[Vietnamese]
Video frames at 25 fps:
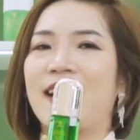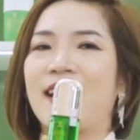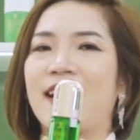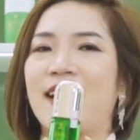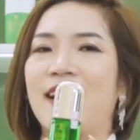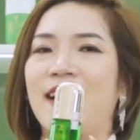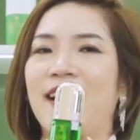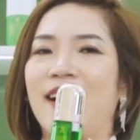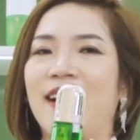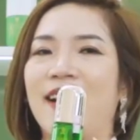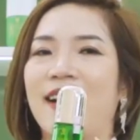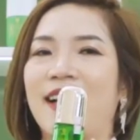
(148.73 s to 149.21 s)

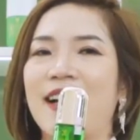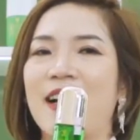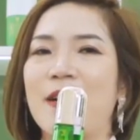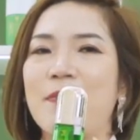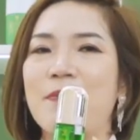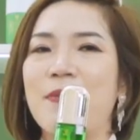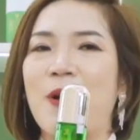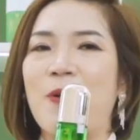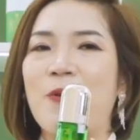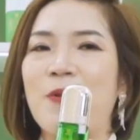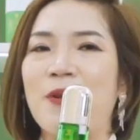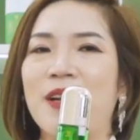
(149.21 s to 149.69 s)
Ờ,
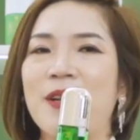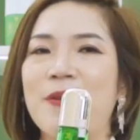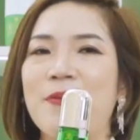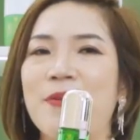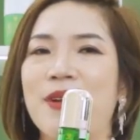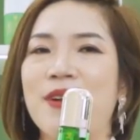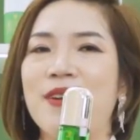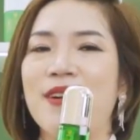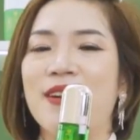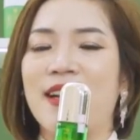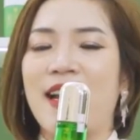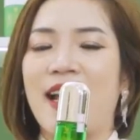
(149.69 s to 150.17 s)
căng bóng
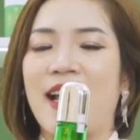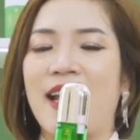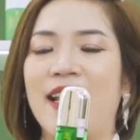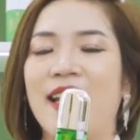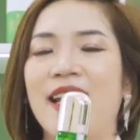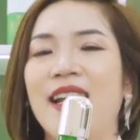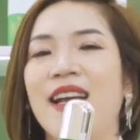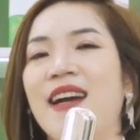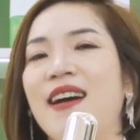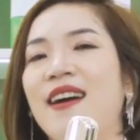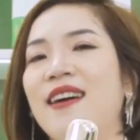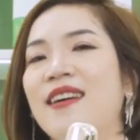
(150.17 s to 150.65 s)
kim cương này
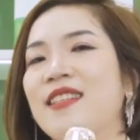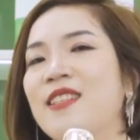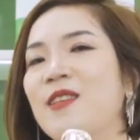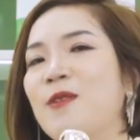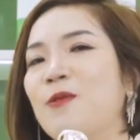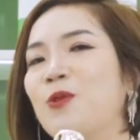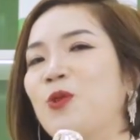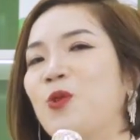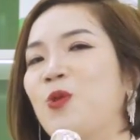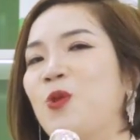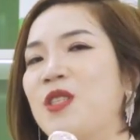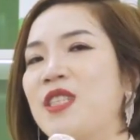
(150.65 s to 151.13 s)
ở
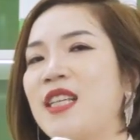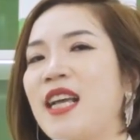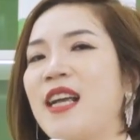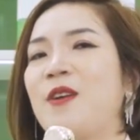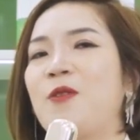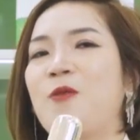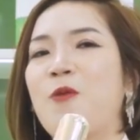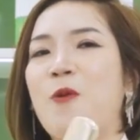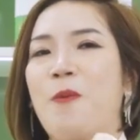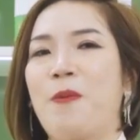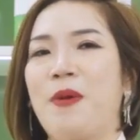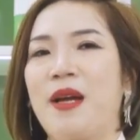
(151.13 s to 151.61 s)
trong túi
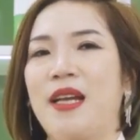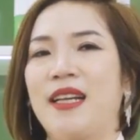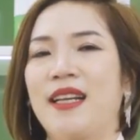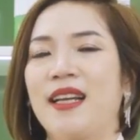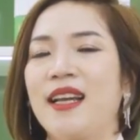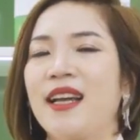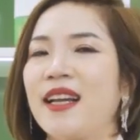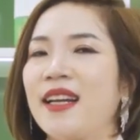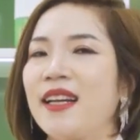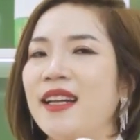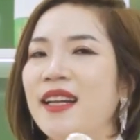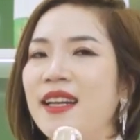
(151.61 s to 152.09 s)
sách của mình
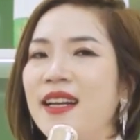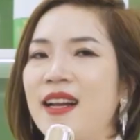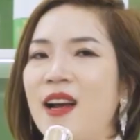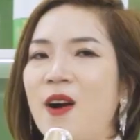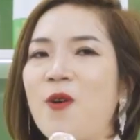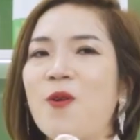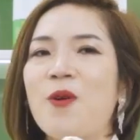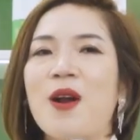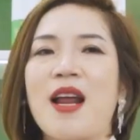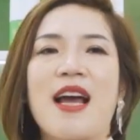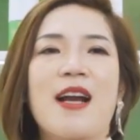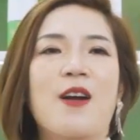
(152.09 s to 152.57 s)
đi
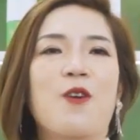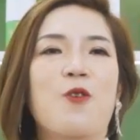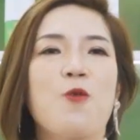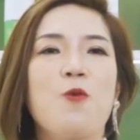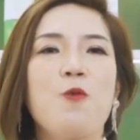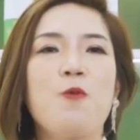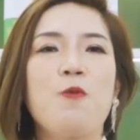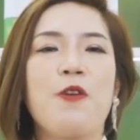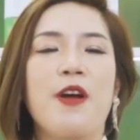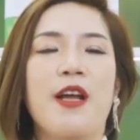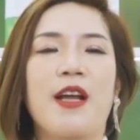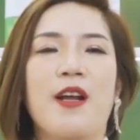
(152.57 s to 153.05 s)
đâu Lan
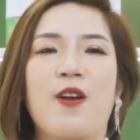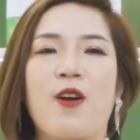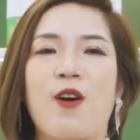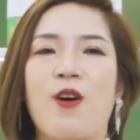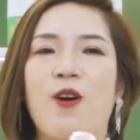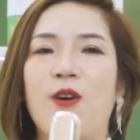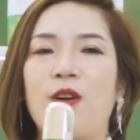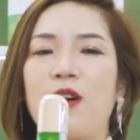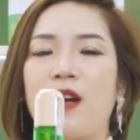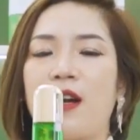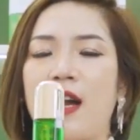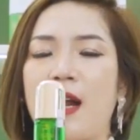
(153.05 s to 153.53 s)
cũng phải
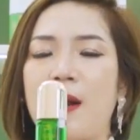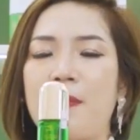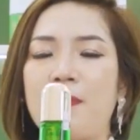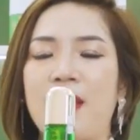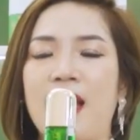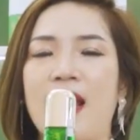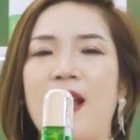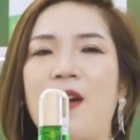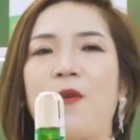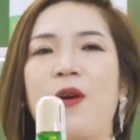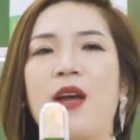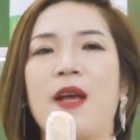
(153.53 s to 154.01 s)
có đem
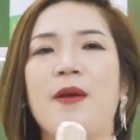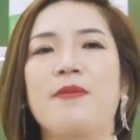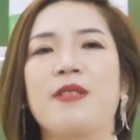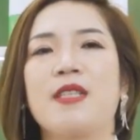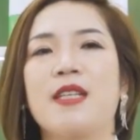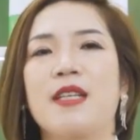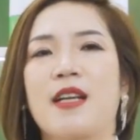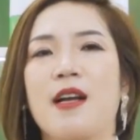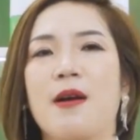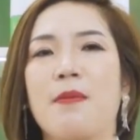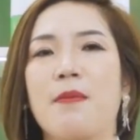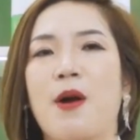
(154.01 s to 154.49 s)
theo em
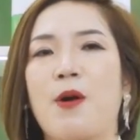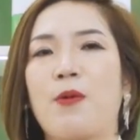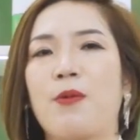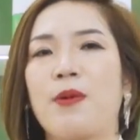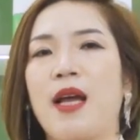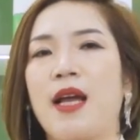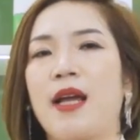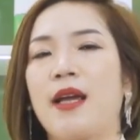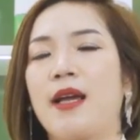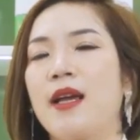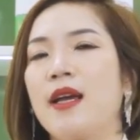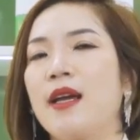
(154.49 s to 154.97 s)
xịt căng bóng
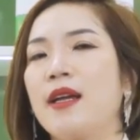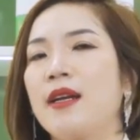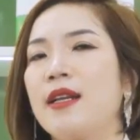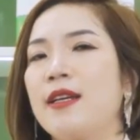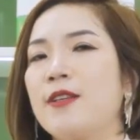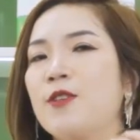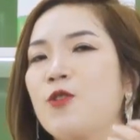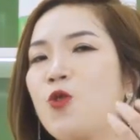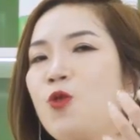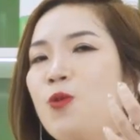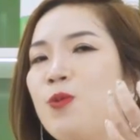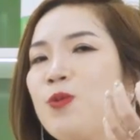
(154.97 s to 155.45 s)
này
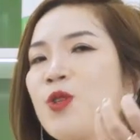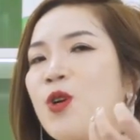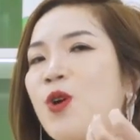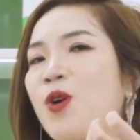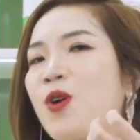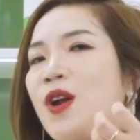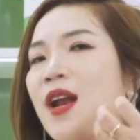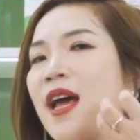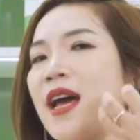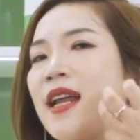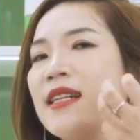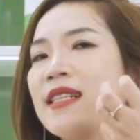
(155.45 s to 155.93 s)
để giúp
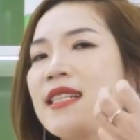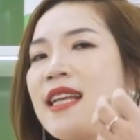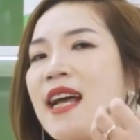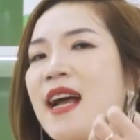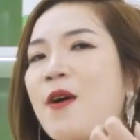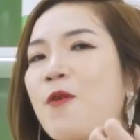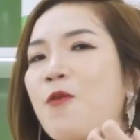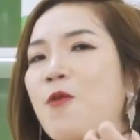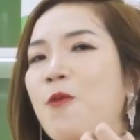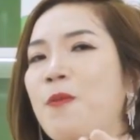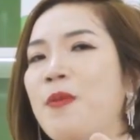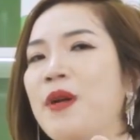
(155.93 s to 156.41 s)
cho làn
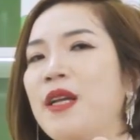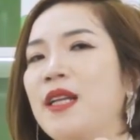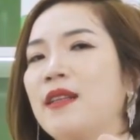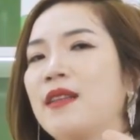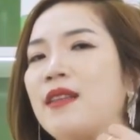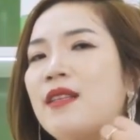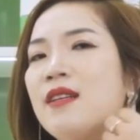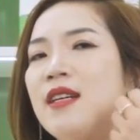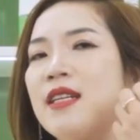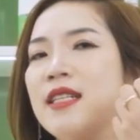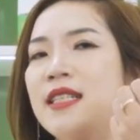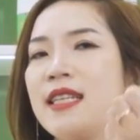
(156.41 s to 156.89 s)
da của mình
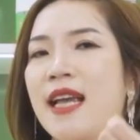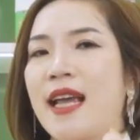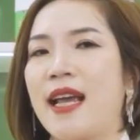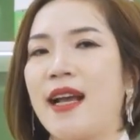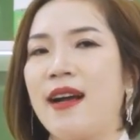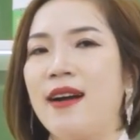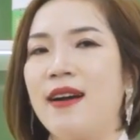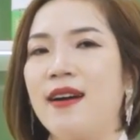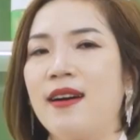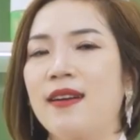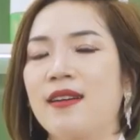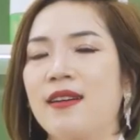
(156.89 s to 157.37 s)
tươi trẻ
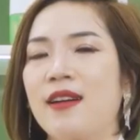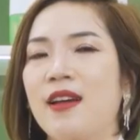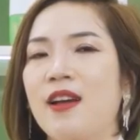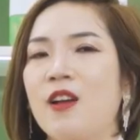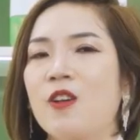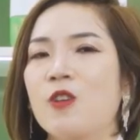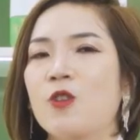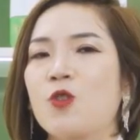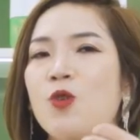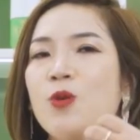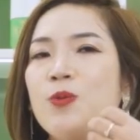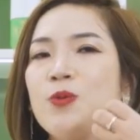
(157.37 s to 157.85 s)
hơn
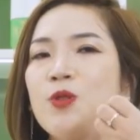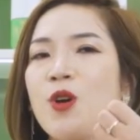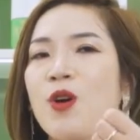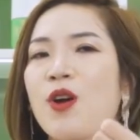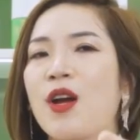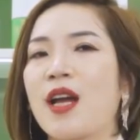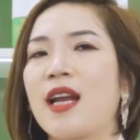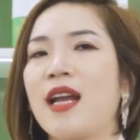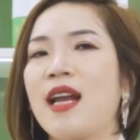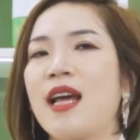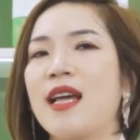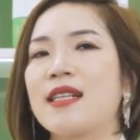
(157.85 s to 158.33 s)
giúp cho
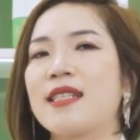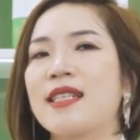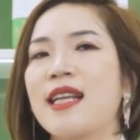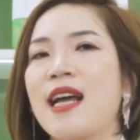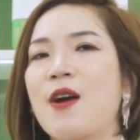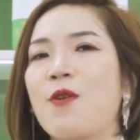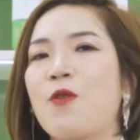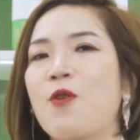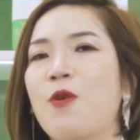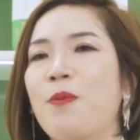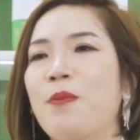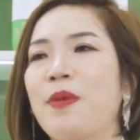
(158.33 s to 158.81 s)
cái làn
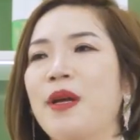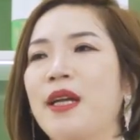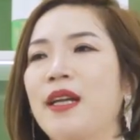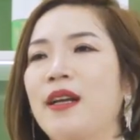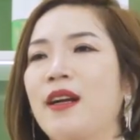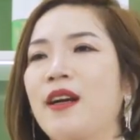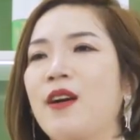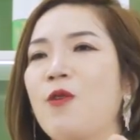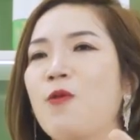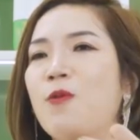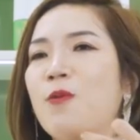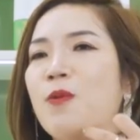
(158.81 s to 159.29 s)
da của
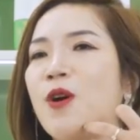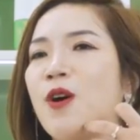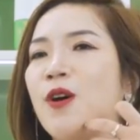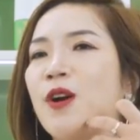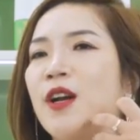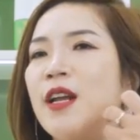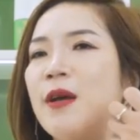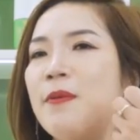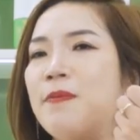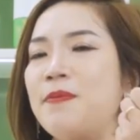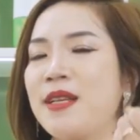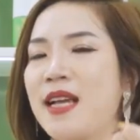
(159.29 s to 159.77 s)
mình không
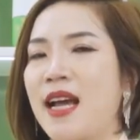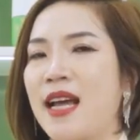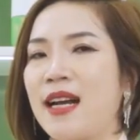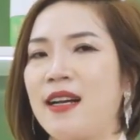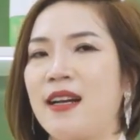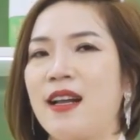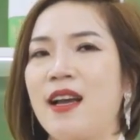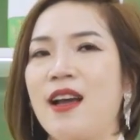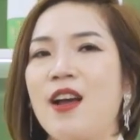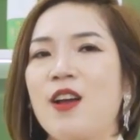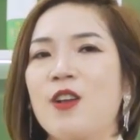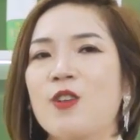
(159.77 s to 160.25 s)
còn nếp
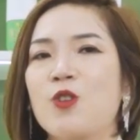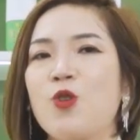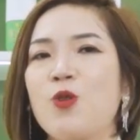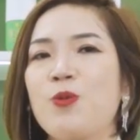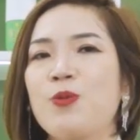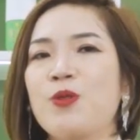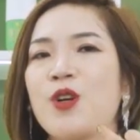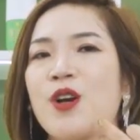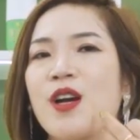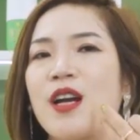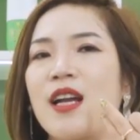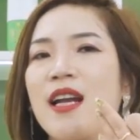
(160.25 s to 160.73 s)
nhăn
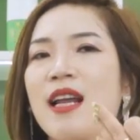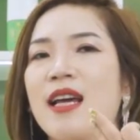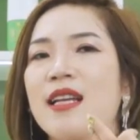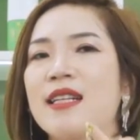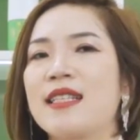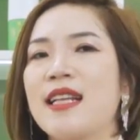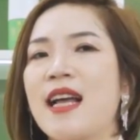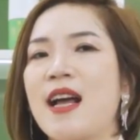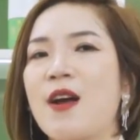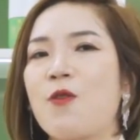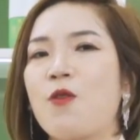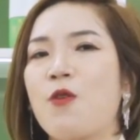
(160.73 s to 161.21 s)
giúp cho cái
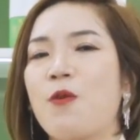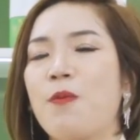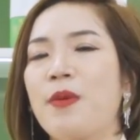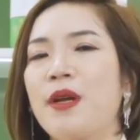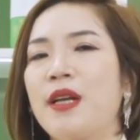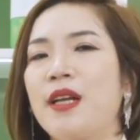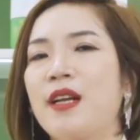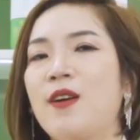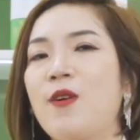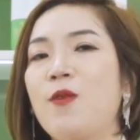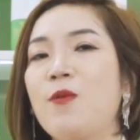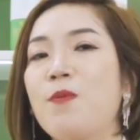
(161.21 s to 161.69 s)
làn da của
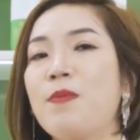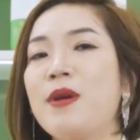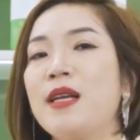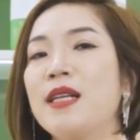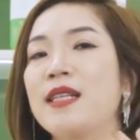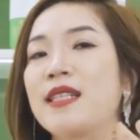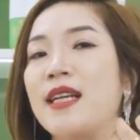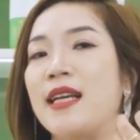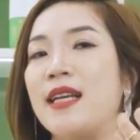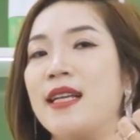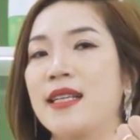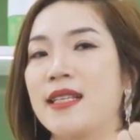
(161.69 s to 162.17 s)
mình không bị
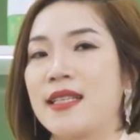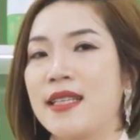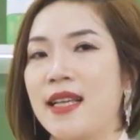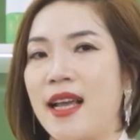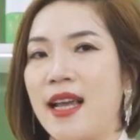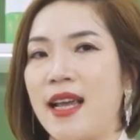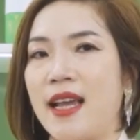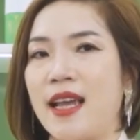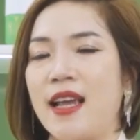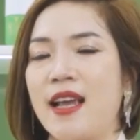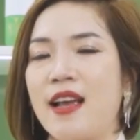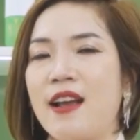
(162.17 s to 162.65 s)
chảy
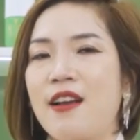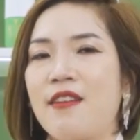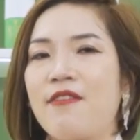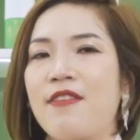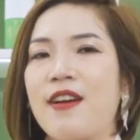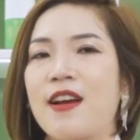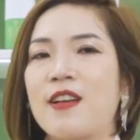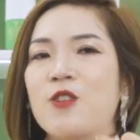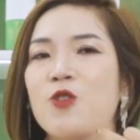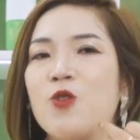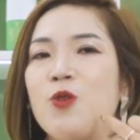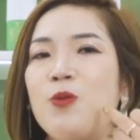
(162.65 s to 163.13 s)
xệ
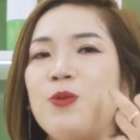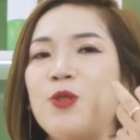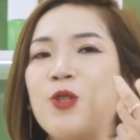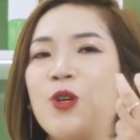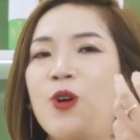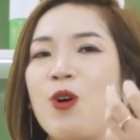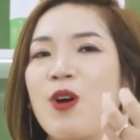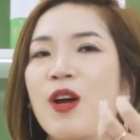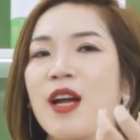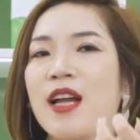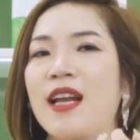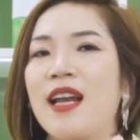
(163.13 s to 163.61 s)
và giúp
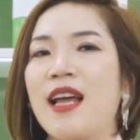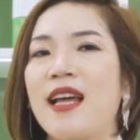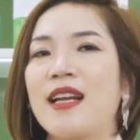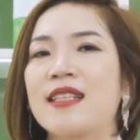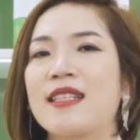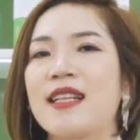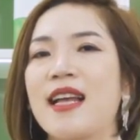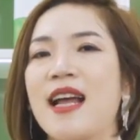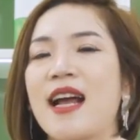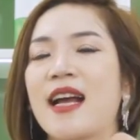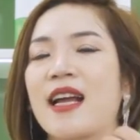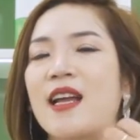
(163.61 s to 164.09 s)
cho cái làn
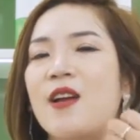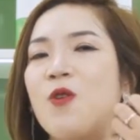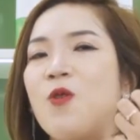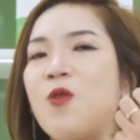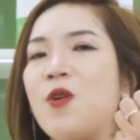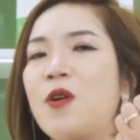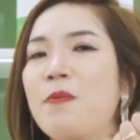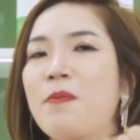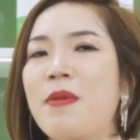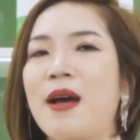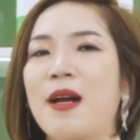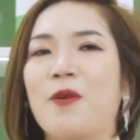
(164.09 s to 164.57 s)
da cái
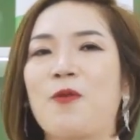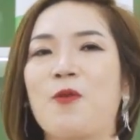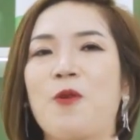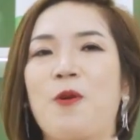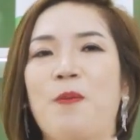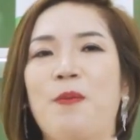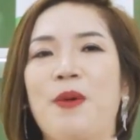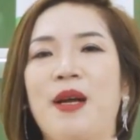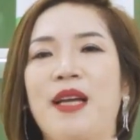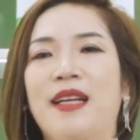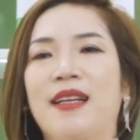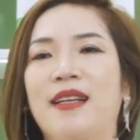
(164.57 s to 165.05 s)
khuôn mặt của
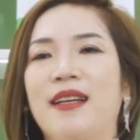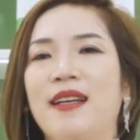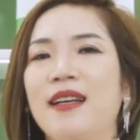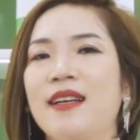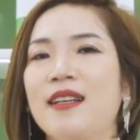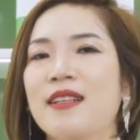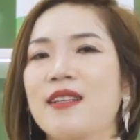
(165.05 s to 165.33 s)
mình